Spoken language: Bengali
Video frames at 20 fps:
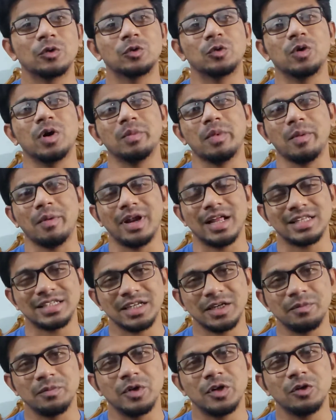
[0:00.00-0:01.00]
তো আমি আমার
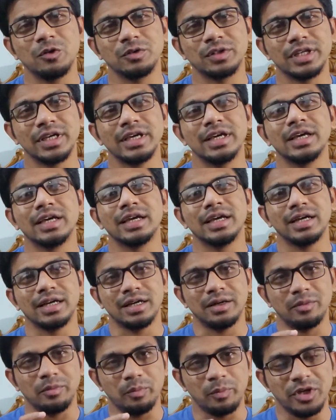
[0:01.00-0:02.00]
আজকের ভিডিওতে
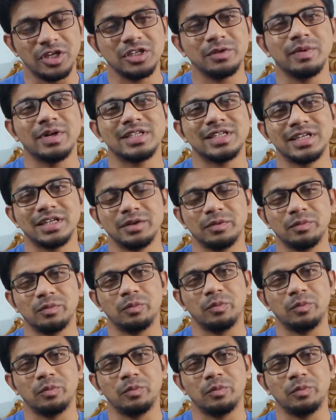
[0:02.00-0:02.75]
বিশ ব্যাচের